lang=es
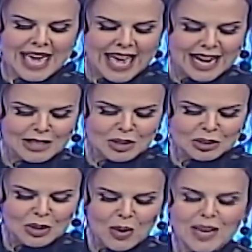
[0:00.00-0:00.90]
el
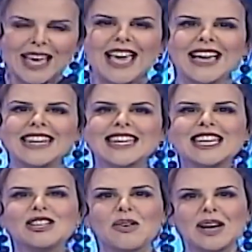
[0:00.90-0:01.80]
doctor
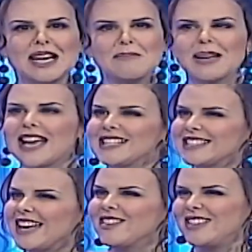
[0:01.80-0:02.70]
Enriquillo Clime, que ha
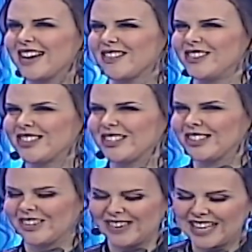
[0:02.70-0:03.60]
estado ya con
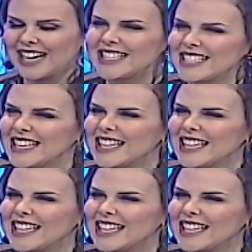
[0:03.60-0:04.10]
nosotros, ¿verdad que sí?